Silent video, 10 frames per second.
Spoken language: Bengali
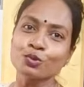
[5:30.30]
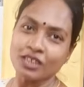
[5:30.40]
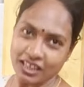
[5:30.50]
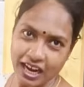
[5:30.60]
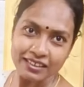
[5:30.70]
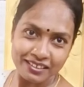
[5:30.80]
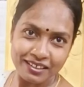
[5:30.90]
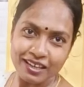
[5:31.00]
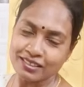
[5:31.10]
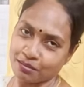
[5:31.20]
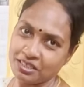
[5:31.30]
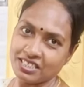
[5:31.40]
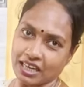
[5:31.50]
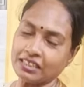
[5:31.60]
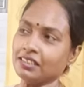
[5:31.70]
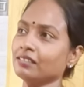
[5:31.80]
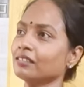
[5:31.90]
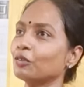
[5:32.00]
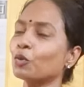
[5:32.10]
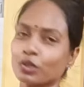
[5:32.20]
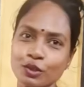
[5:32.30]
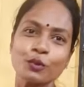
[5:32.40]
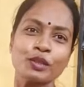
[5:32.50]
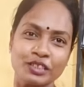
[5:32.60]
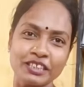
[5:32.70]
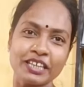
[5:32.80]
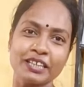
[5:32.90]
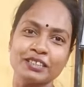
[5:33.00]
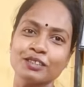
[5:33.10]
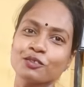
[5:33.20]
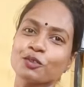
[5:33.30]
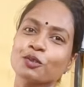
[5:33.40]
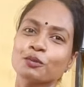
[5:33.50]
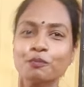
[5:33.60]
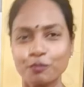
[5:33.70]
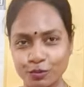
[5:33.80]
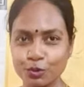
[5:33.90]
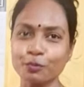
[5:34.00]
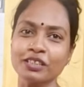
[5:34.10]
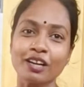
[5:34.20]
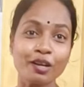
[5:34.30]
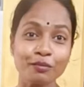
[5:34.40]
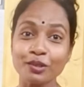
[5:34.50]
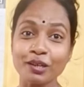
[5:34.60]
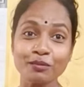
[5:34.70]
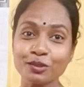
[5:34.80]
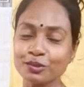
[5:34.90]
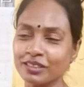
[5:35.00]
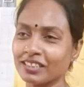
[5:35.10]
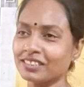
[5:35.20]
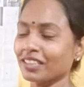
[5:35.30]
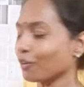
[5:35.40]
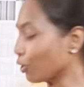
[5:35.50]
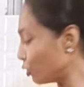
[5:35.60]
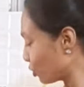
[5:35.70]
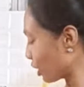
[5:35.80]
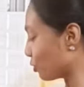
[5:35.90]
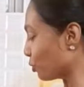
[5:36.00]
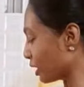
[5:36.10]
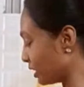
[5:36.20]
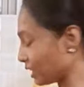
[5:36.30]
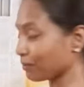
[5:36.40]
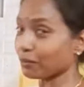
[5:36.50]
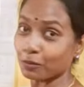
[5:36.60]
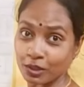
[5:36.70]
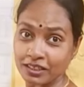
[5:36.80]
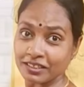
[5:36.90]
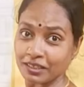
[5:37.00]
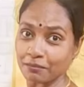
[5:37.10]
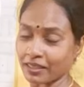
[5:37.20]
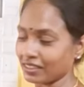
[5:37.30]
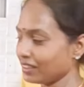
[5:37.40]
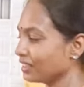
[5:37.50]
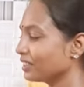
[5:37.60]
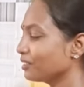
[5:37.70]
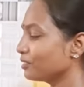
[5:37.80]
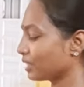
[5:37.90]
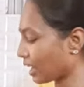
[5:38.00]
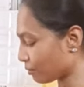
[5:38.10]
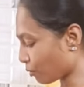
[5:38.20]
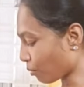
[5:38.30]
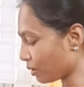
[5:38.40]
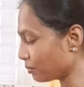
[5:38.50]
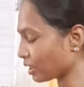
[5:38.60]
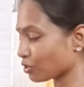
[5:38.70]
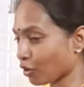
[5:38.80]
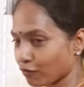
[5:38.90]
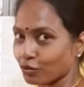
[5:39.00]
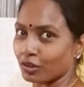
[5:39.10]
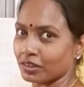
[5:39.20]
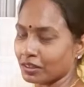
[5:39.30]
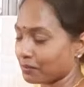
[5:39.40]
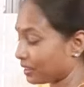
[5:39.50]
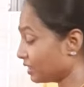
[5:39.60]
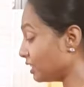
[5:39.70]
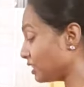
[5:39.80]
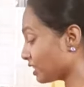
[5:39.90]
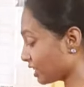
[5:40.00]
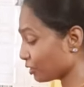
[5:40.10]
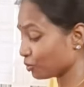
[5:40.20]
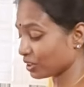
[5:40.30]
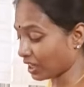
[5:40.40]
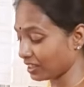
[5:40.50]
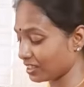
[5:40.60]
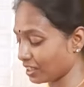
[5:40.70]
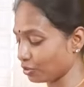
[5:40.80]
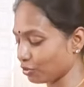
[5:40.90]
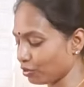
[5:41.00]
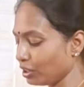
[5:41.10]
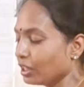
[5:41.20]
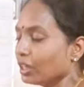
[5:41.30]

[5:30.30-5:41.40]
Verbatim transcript: টুকটাক হাতের কাজ আমি জানি করতে করতে শিখে গেছি তো সুবিধা হয় বললাম শুরুতেই যে অন্যকে করে দিতে বা বলে দিতে পারি তার প্রবলেমটা সলভ করে দিতে পারি নিজে যেহেতু জানি সেই জন্য